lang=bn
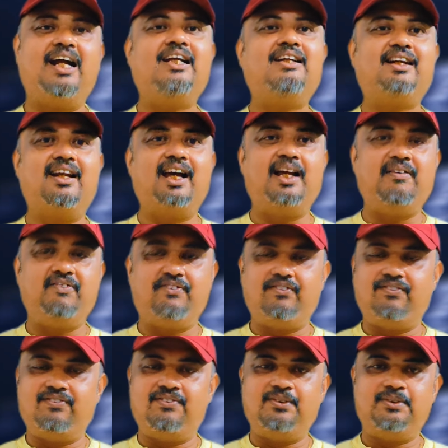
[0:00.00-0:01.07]
নাইট লাইফ
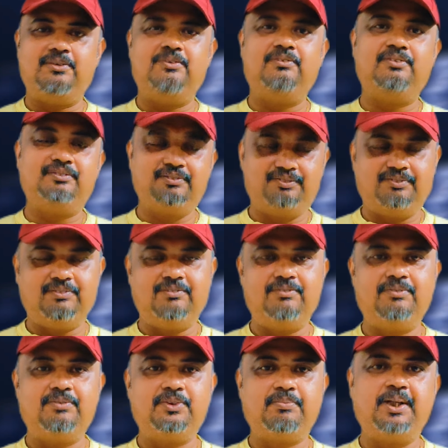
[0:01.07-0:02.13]

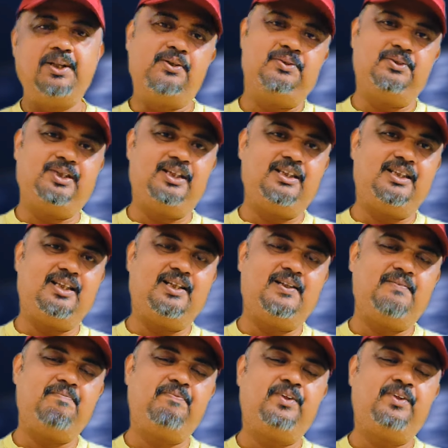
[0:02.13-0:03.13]
স্পেন্ড করতে চান